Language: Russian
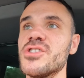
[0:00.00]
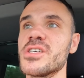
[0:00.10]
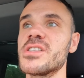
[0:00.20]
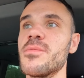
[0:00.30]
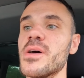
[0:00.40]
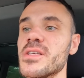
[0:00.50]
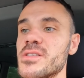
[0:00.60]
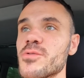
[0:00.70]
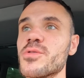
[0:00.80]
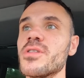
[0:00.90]
сейчас ребята
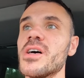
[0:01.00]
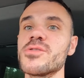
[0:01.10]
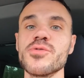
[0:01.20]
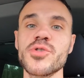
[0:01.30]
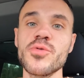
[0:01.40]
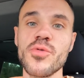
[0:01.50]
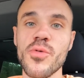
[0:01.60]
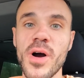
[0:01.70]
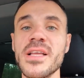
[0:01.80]
делают классную штуку.